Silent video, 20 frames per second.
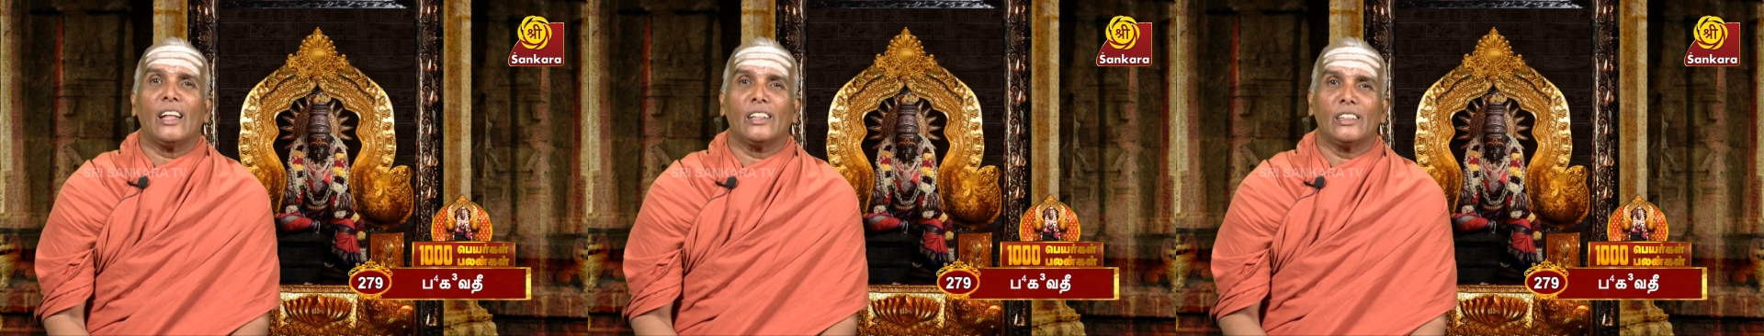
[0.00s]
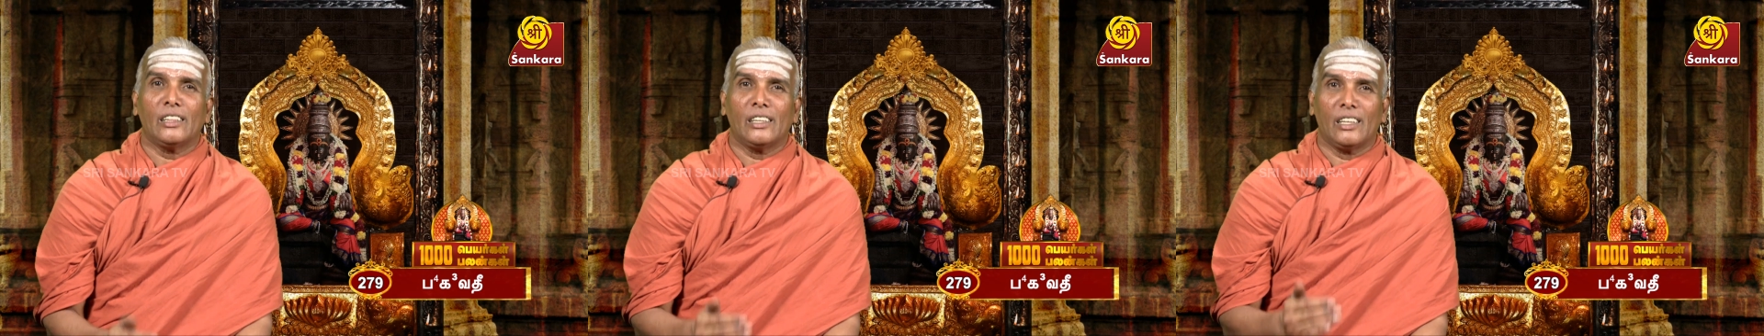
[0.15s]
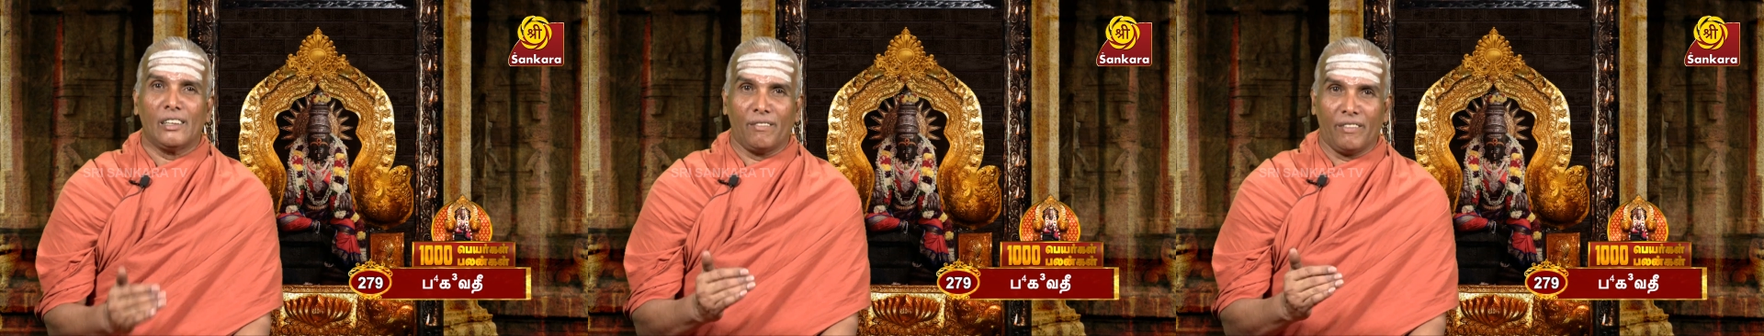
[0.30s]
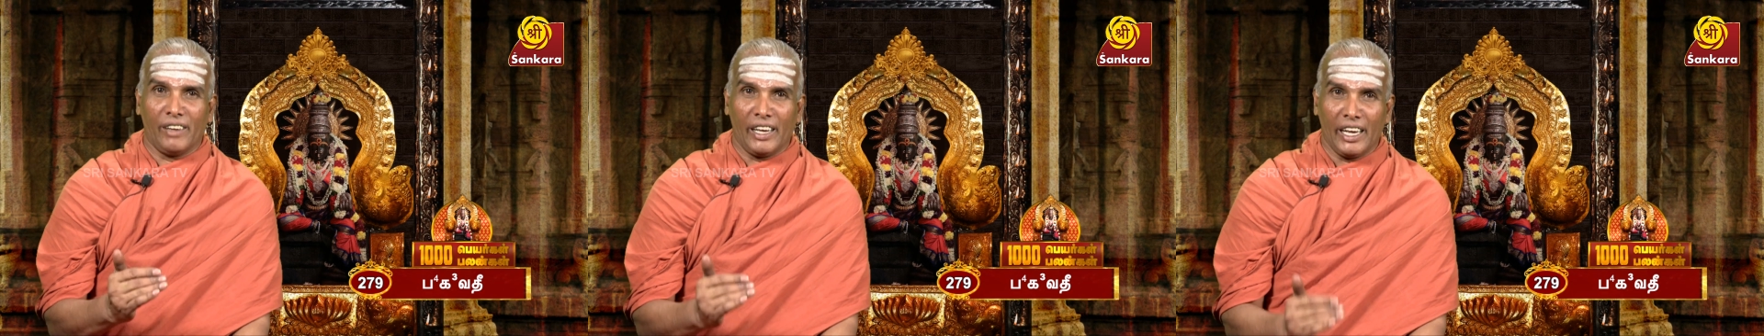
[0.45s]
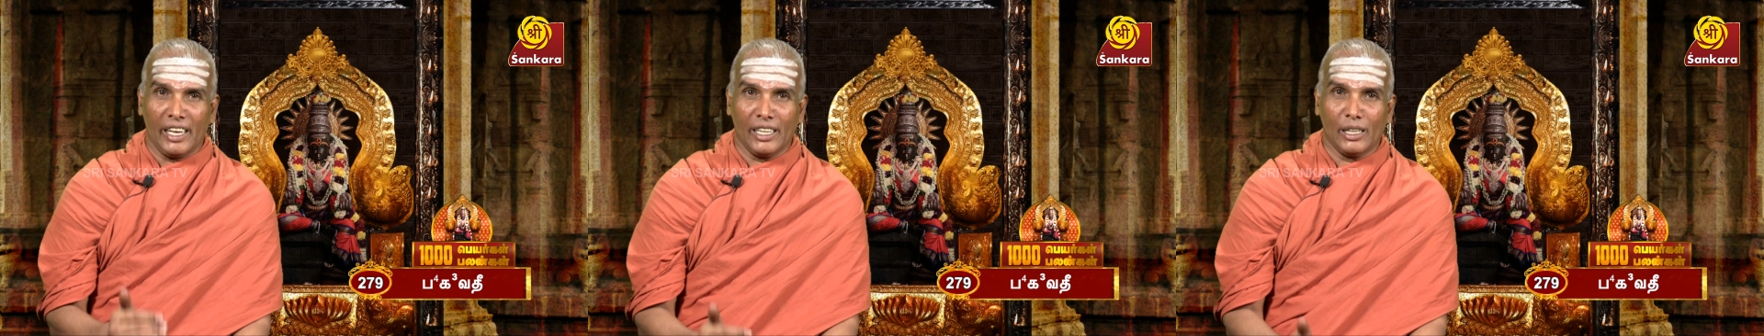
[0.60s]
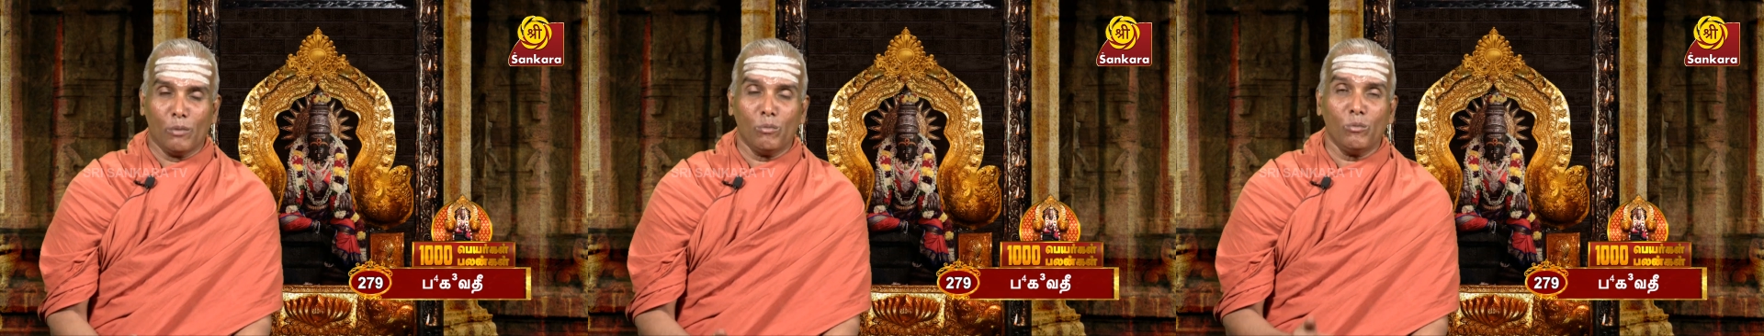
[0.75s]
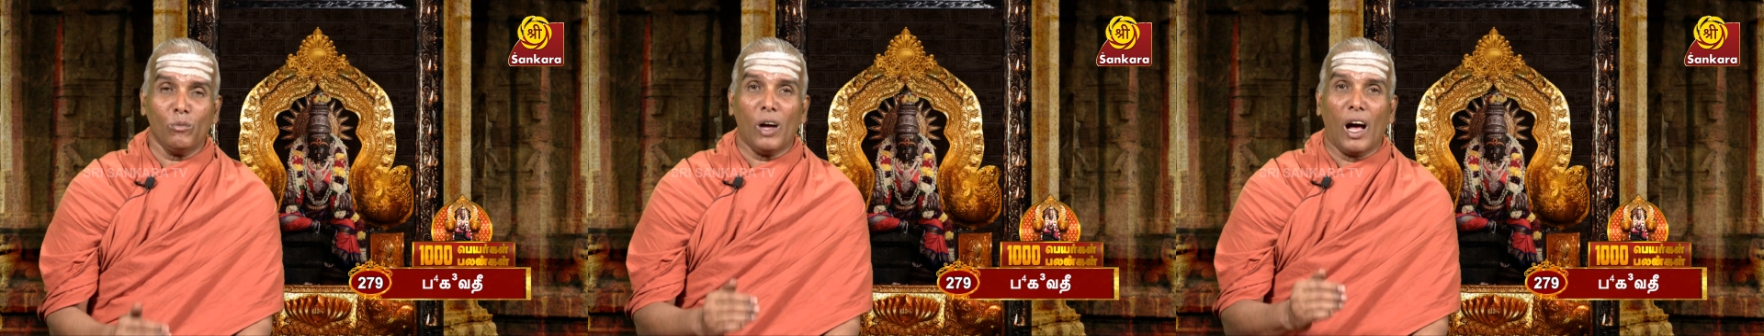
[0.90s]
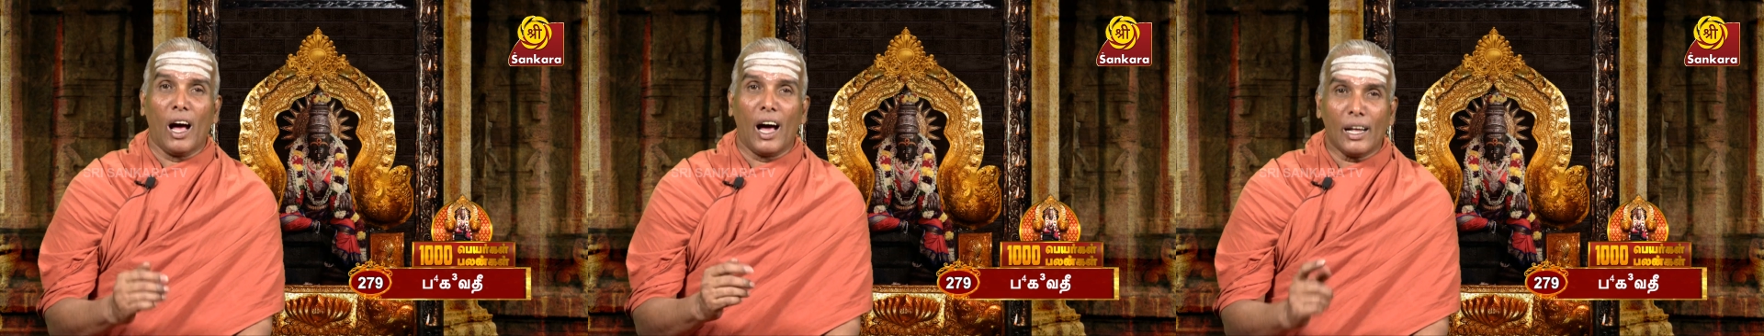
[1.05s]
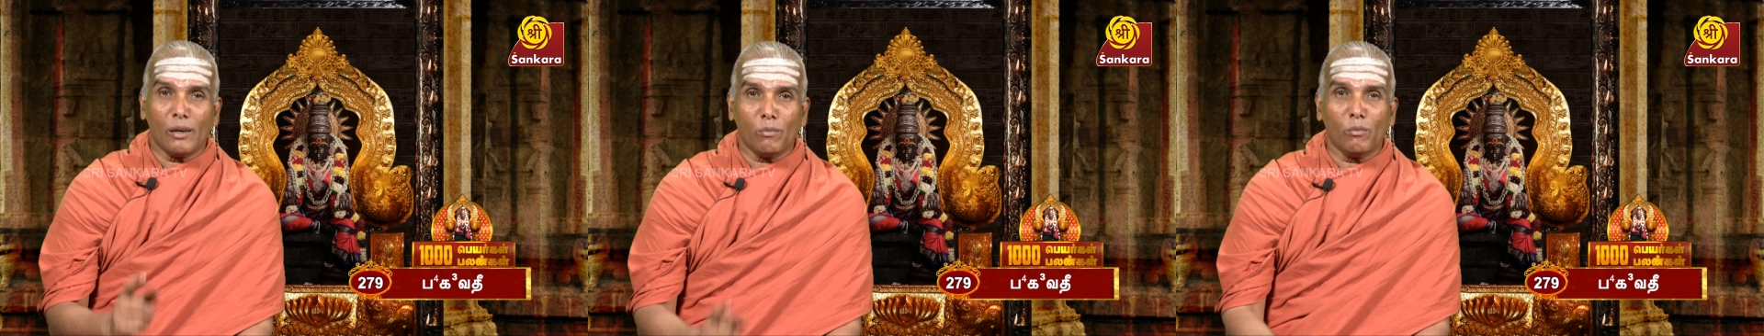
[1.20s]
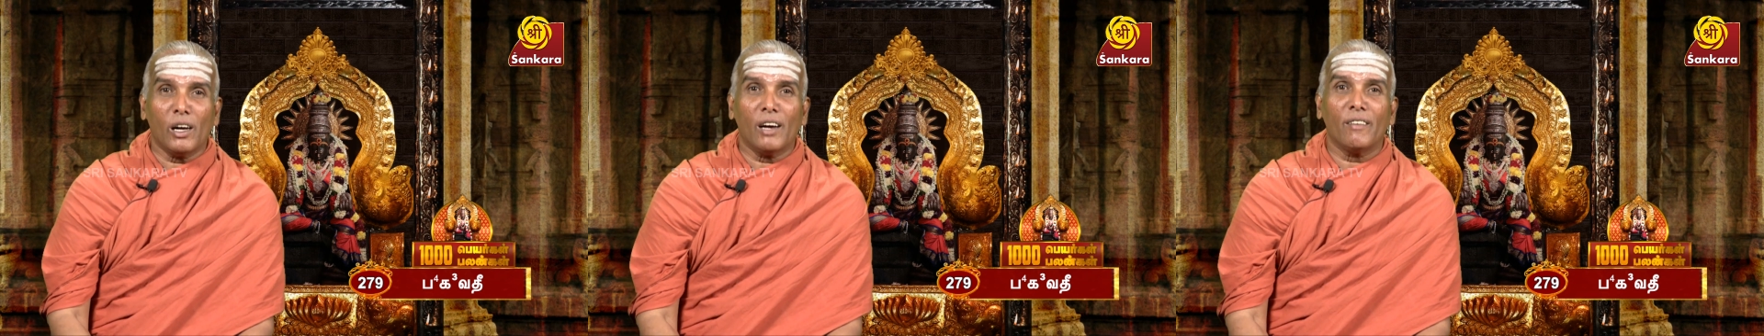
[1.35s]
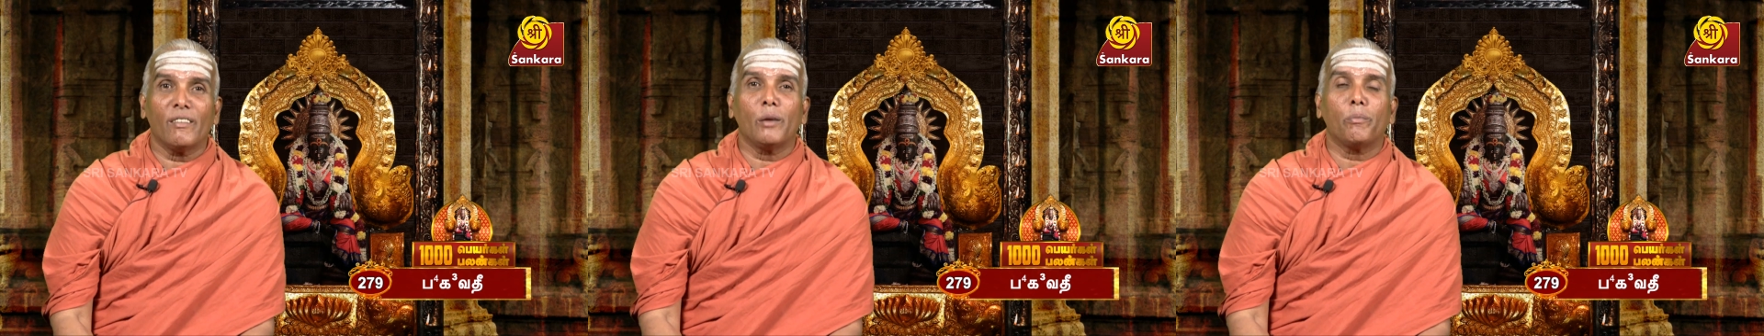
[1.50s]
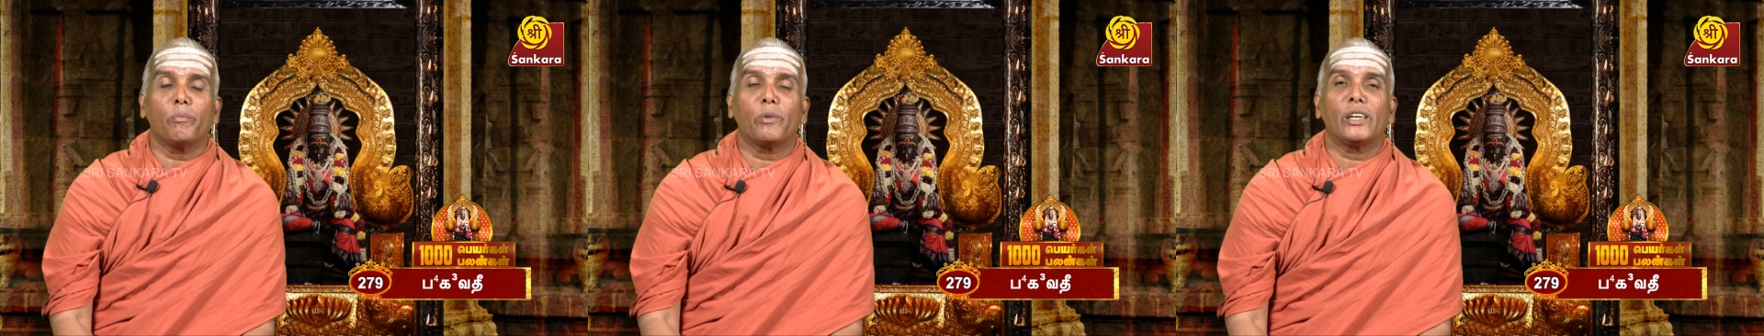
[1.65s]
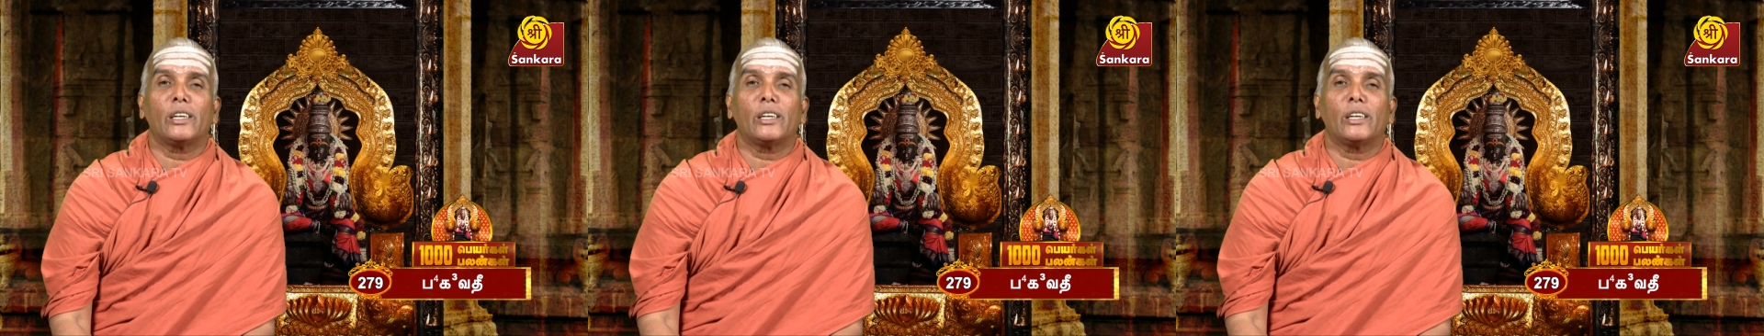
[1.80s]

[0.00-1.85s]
அந்த வேதம் ஆன்மாவை